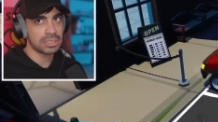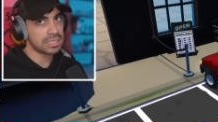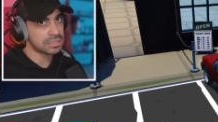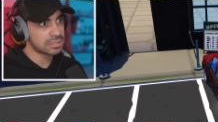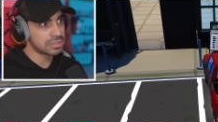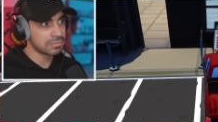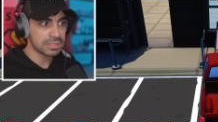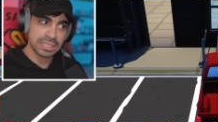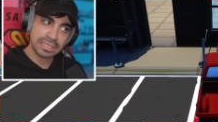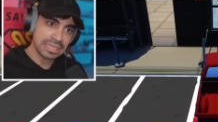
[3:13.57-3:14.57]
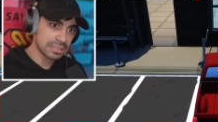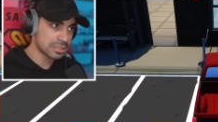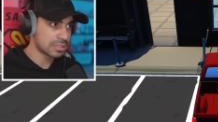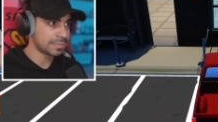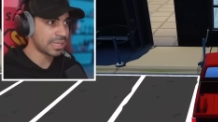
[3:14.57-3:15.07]
لا تصدم سيد لا
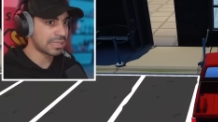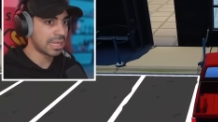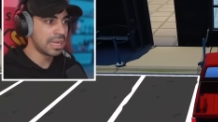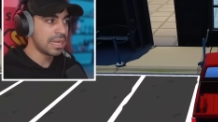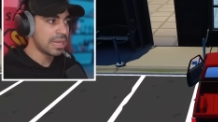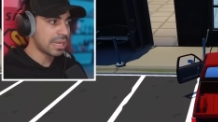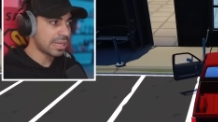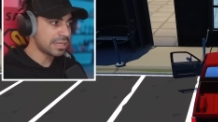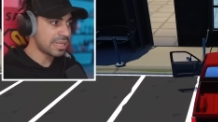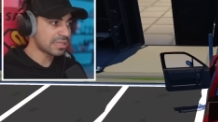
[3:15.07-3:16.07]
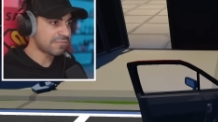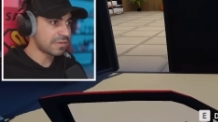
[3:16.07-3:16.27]
تصدم يلا خلنا نطفي